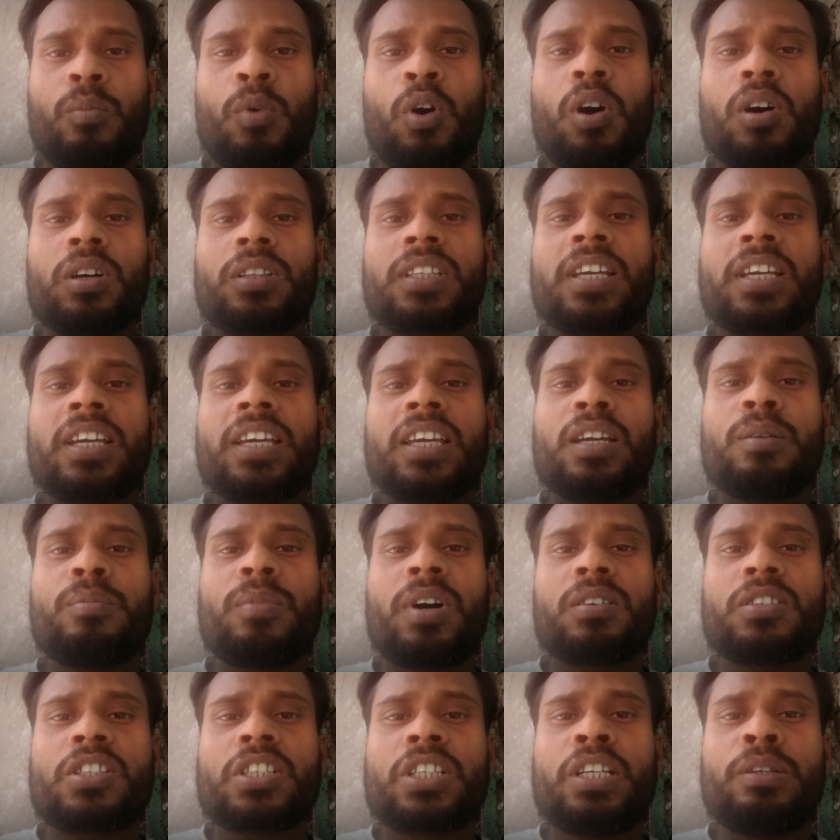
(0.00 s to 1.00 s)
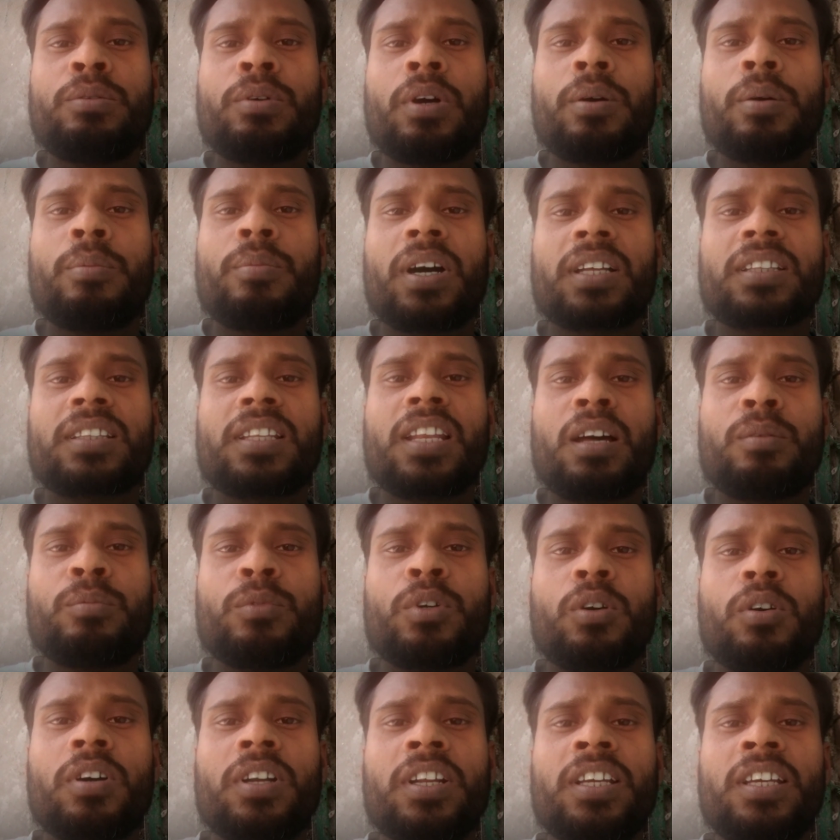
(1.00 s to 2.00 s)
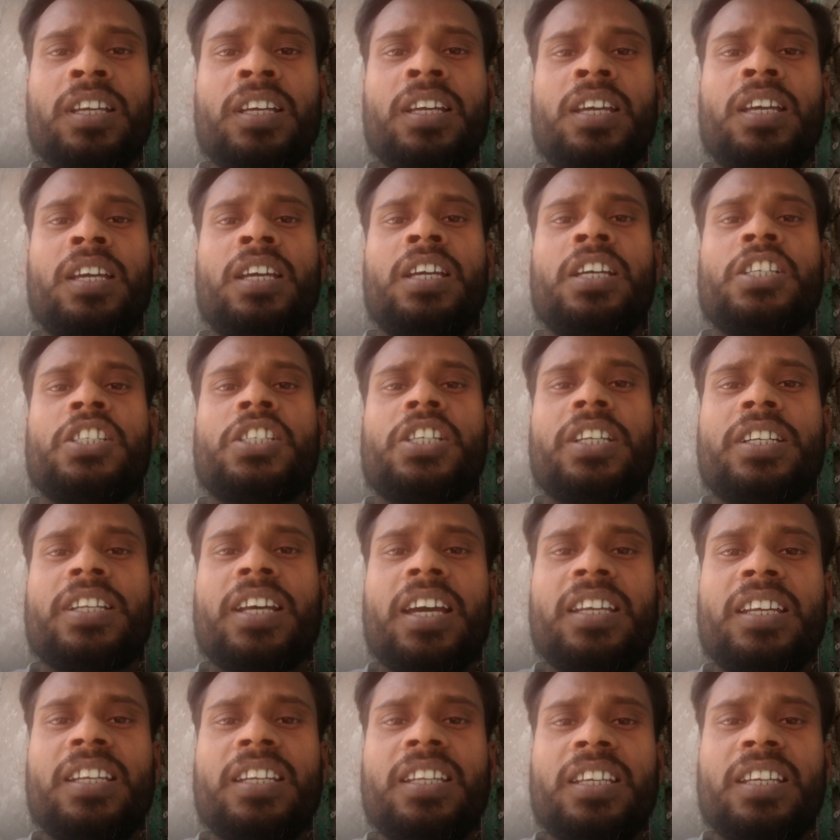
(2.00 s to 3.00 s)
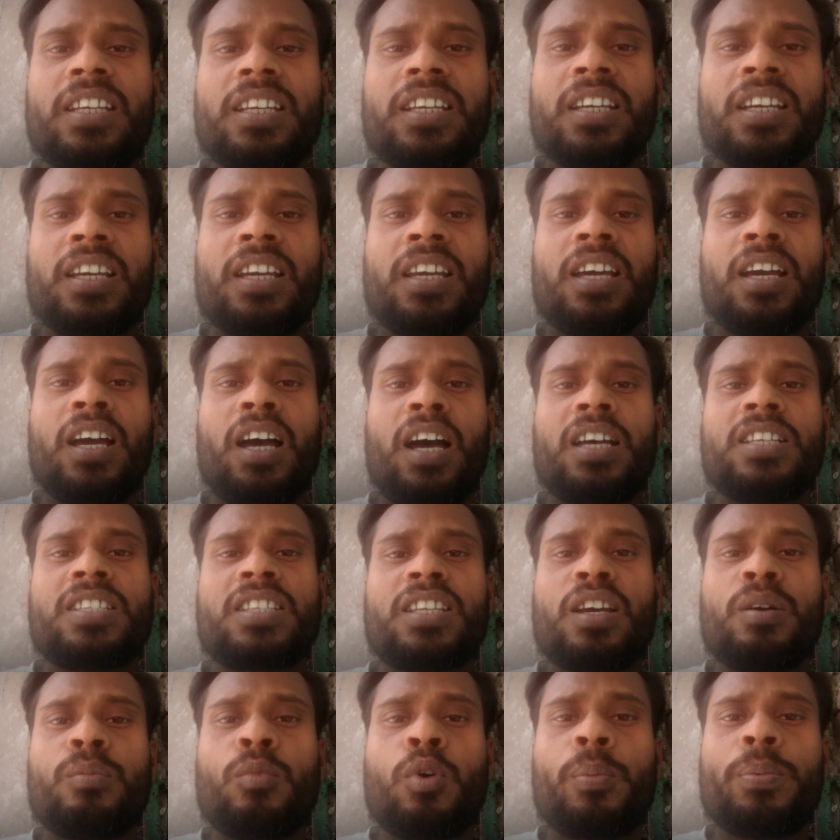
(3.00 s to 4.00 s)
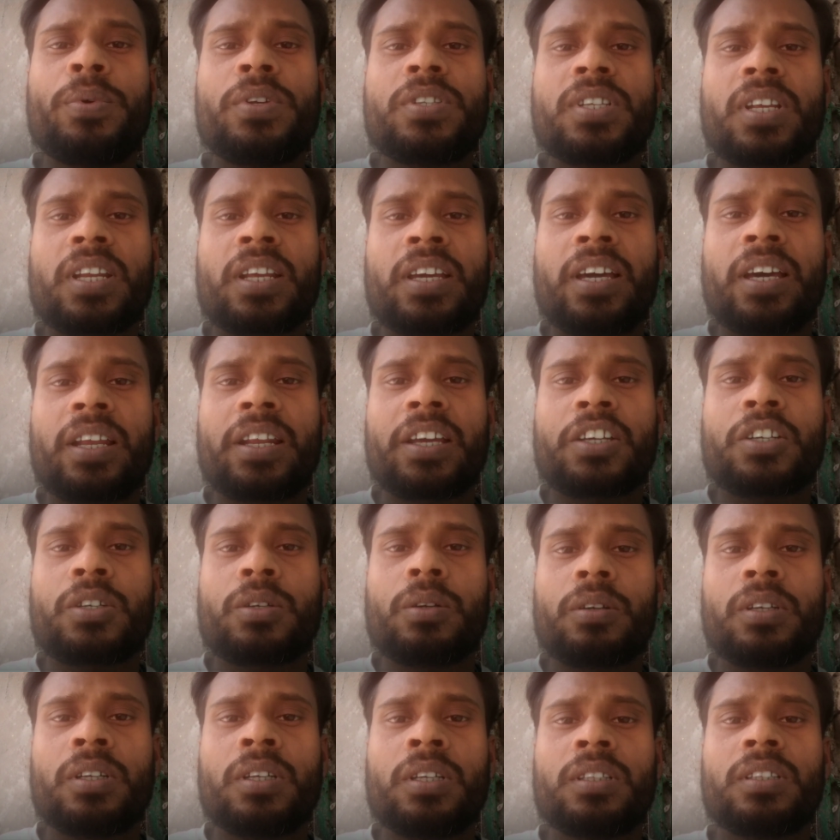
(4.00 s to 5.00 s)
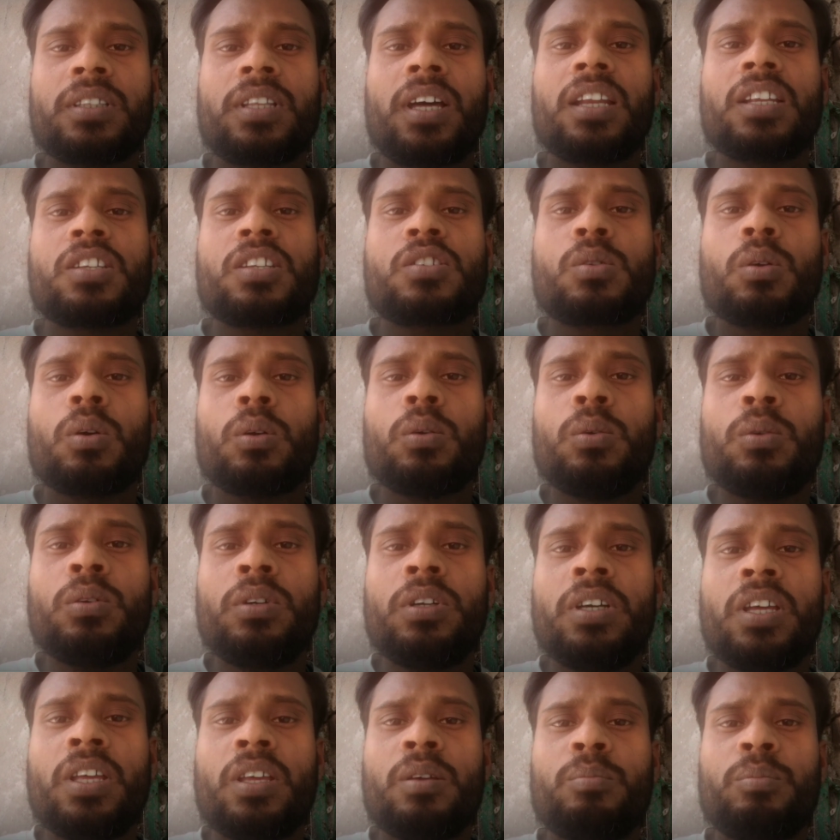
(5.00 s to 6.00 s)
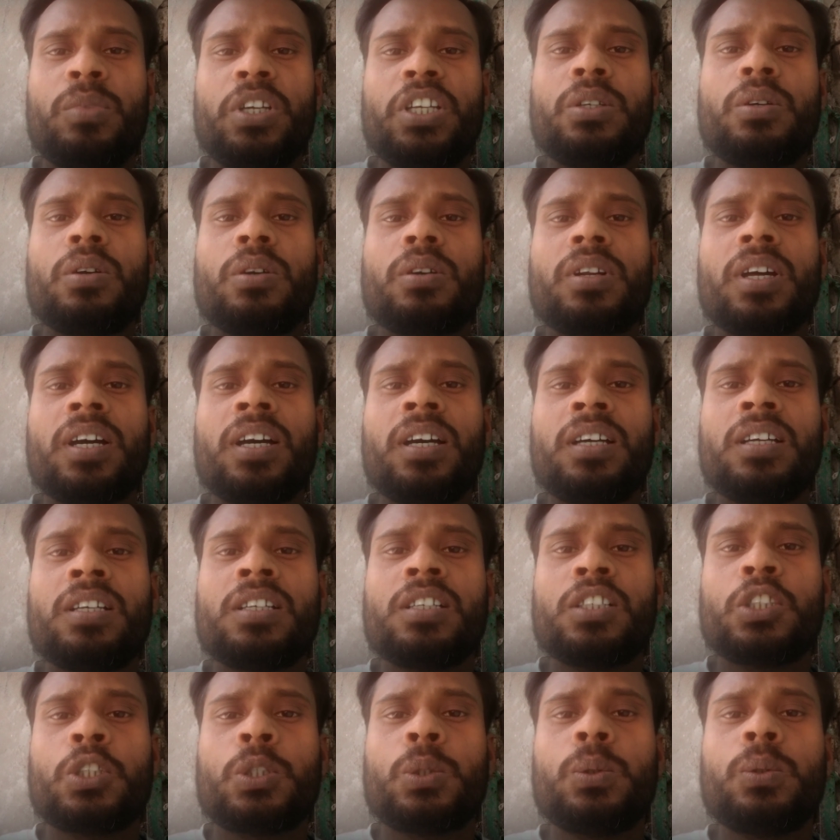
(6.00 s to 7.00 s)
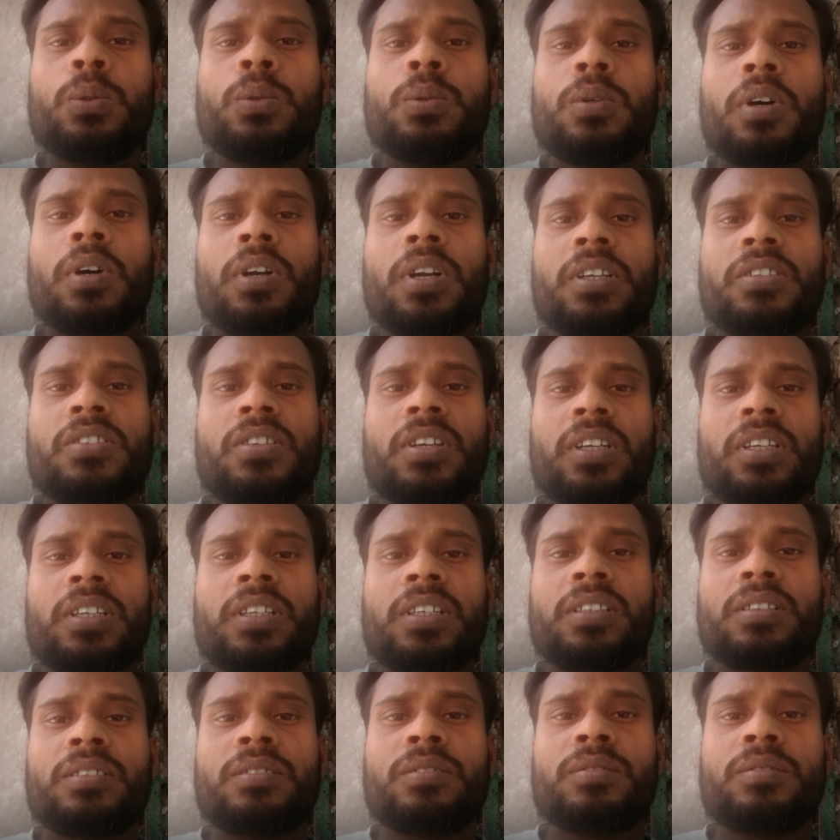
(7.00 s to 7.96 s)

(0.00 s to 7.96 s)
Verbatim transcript: মদ খেয়ে মানুষ কীভাবে মাতলামো করে সেটাই নিয়ে আজকে মফিজের ক্যারেক্টার তাহলে চলুন ভিডিওটা শুরু করা যাক